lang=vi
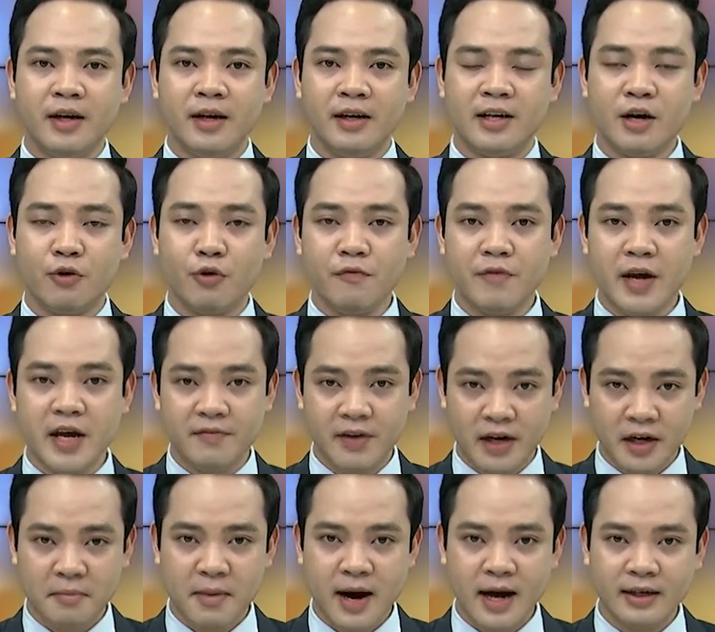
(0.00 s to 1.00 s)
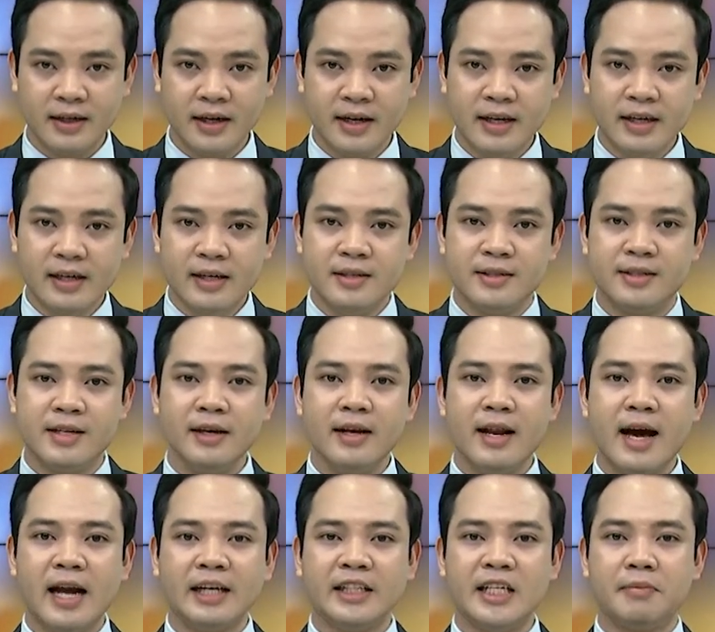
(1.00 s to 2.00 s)
Thưa quý vị và các bạn, diễn
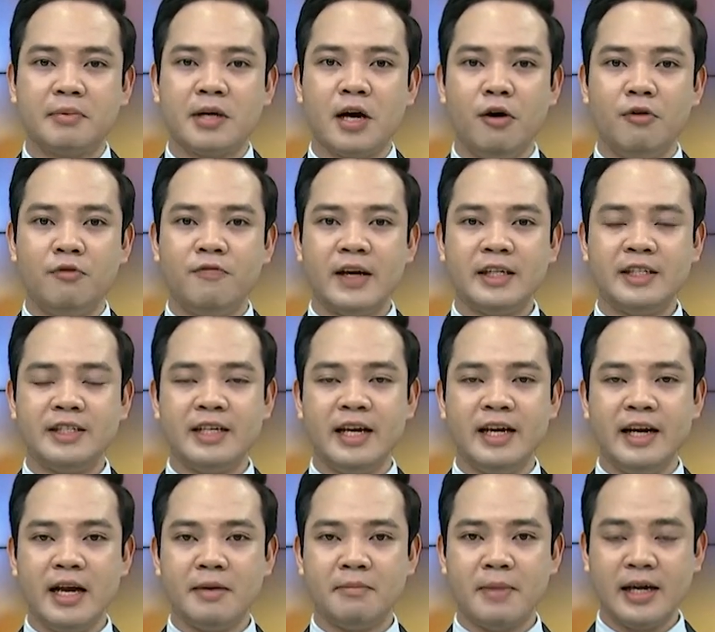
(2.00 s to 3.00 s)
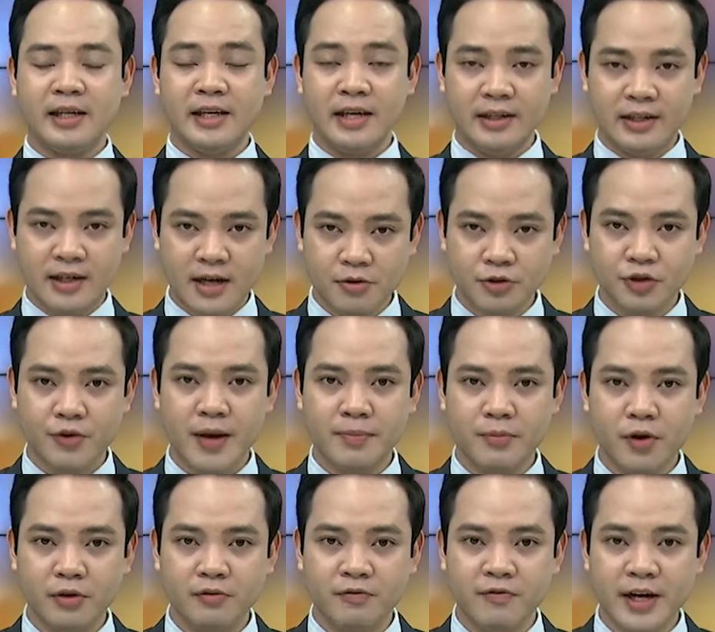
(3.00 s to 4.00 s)
đàn nhịp cầu phát triển năm
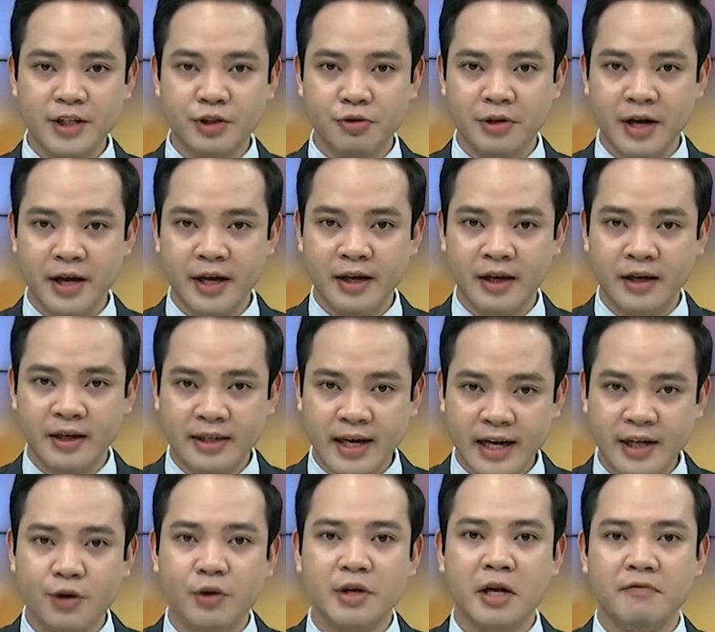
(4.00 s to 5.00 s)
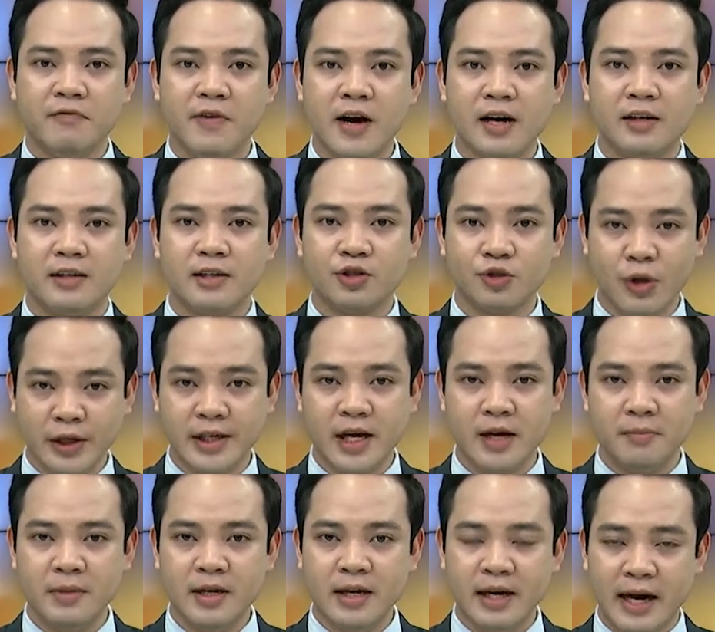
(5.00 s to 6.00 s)
2021 với chủ đề Kết nối địa phương, doanh
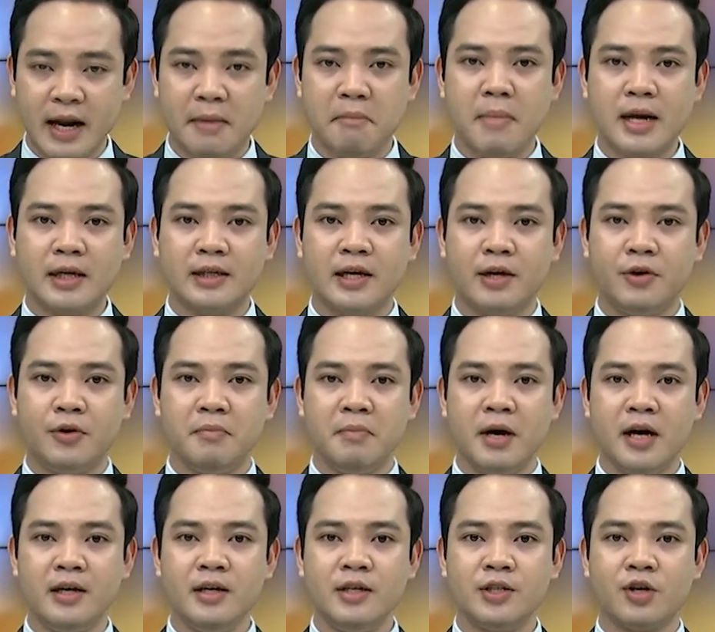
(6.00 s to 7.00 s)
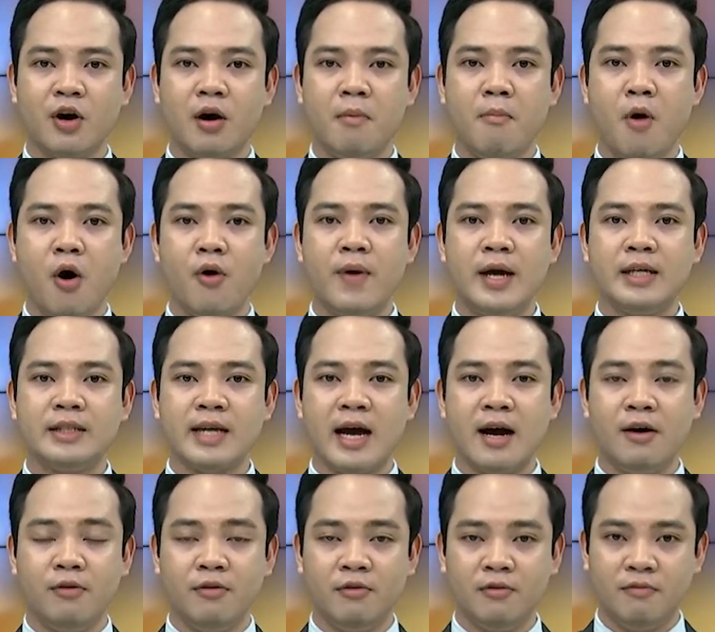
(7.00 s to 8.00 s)
nghiệp nắm bắt cơ hội mới do Bộ Ngoại
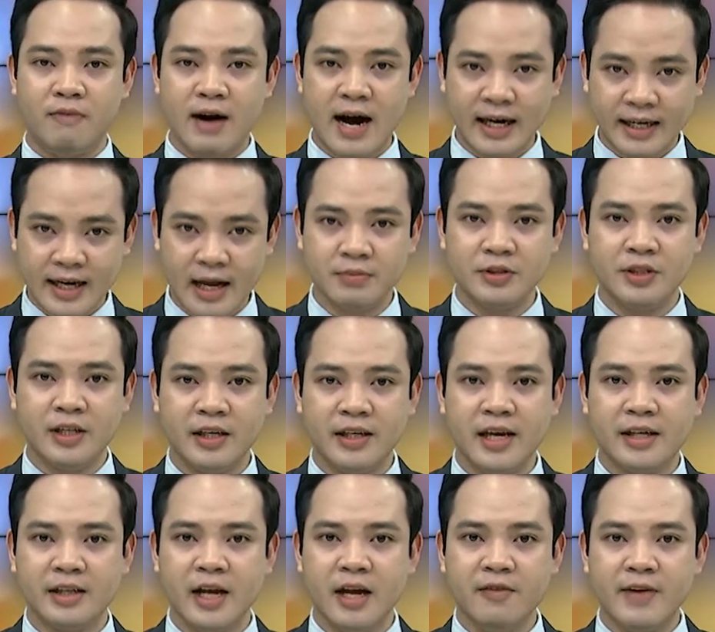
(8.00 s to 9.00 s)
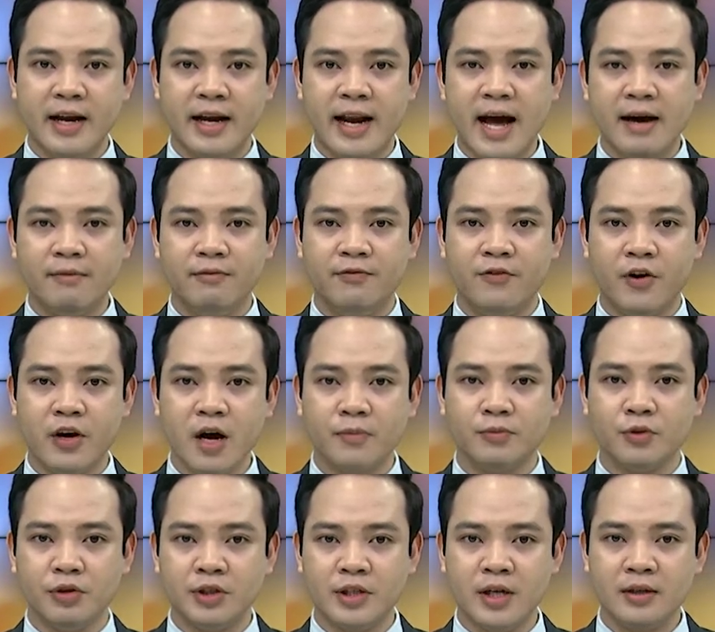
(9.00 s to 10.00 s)
giao và Tạp chí Kinh tế Việt Nam phối hợp
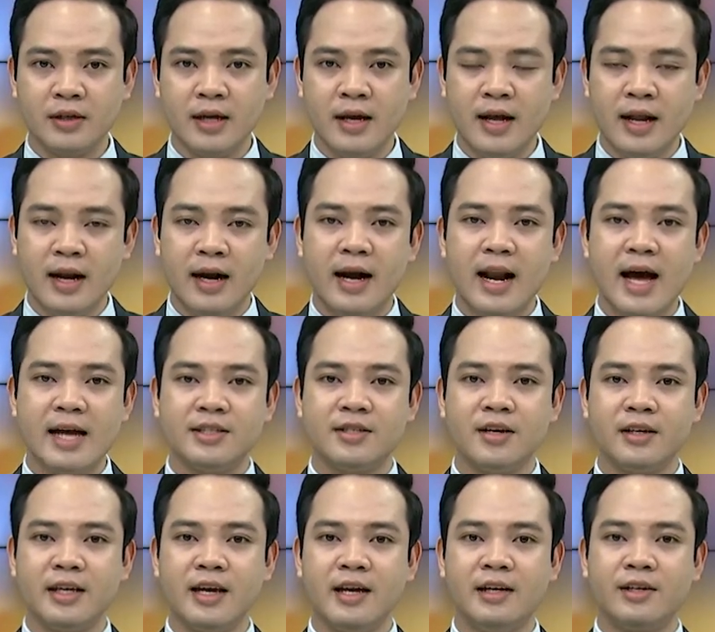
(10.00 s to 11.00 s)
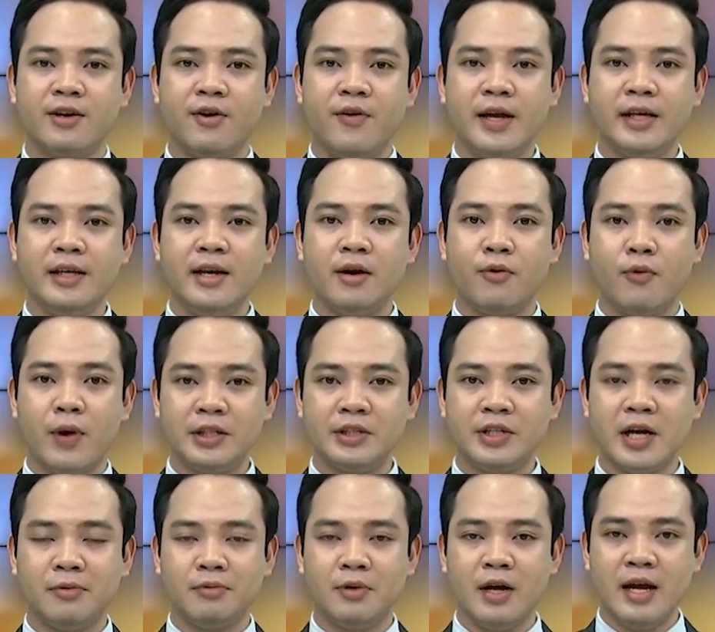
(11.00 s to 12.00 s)
tổ chức là sự kiện có ý nghĩa quan
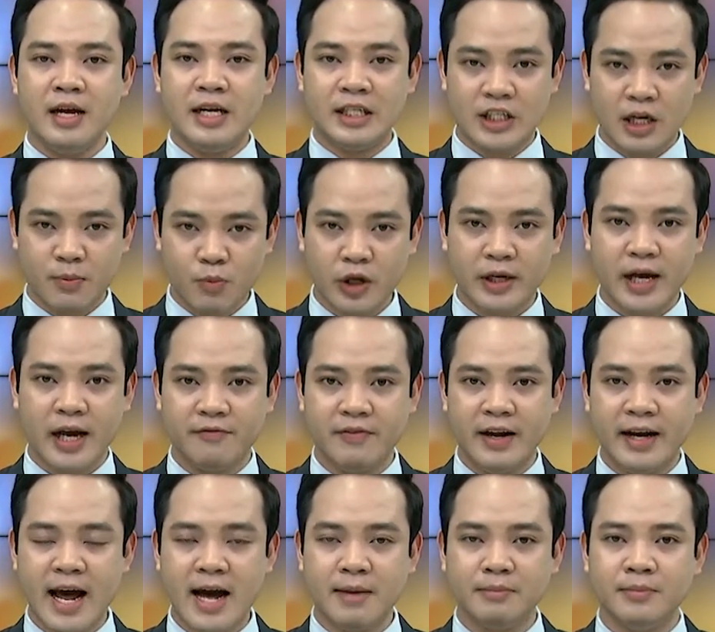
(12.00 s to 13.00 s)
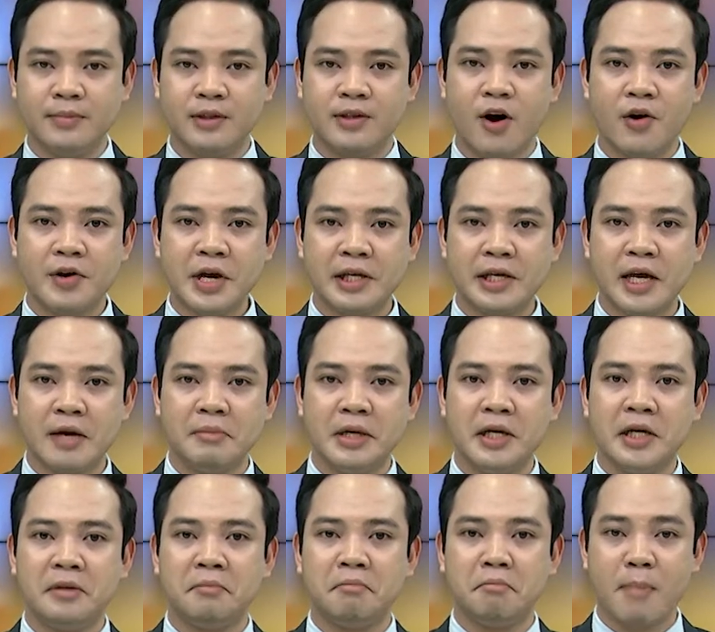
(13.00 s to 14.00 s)
trọng trong bối cảnh Việt Nam có kinh nghiệm
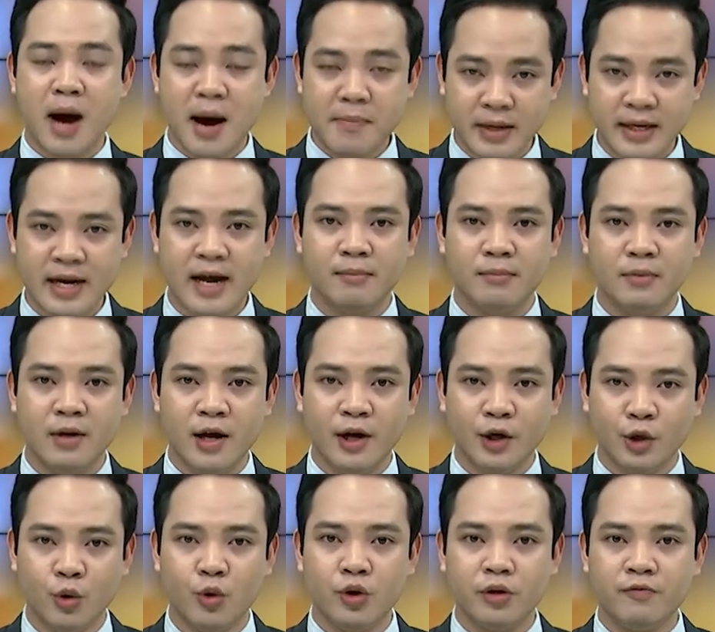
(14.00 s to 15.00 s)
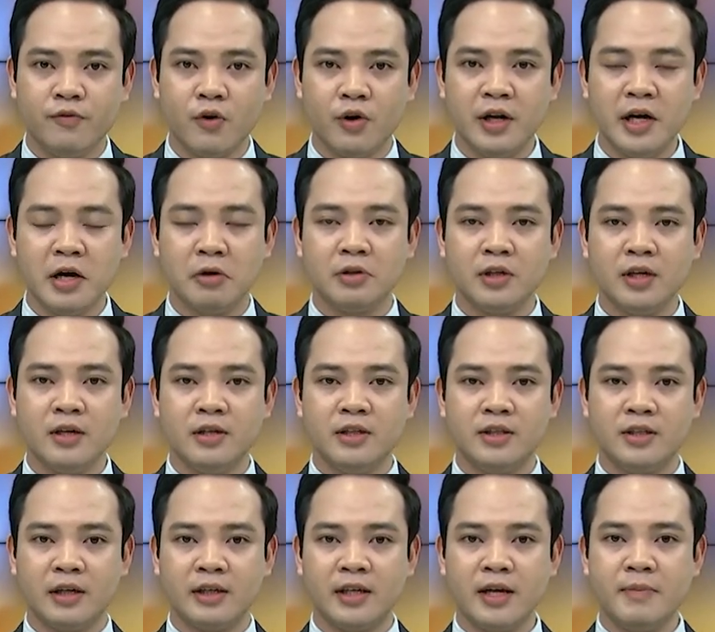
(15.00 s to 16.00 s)
hơn 30 năm thu hút vốn đầu tư
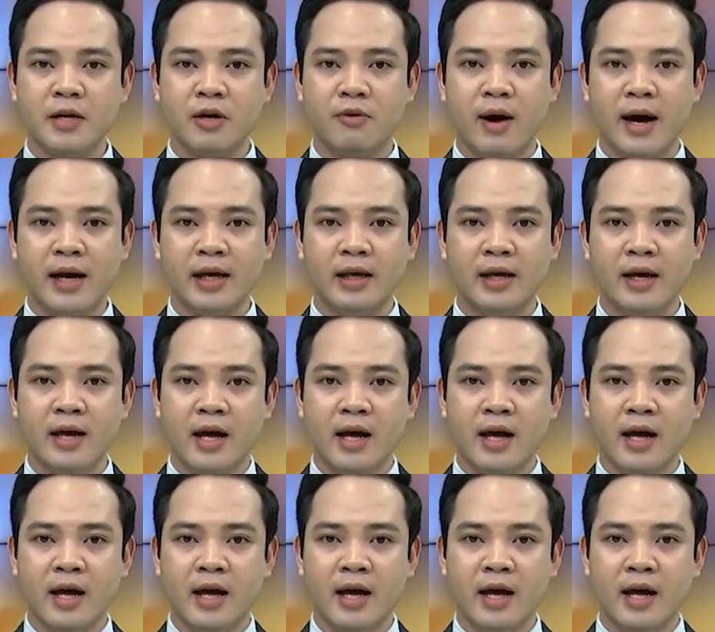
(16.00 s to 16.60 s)
trực tiếp nước ngoài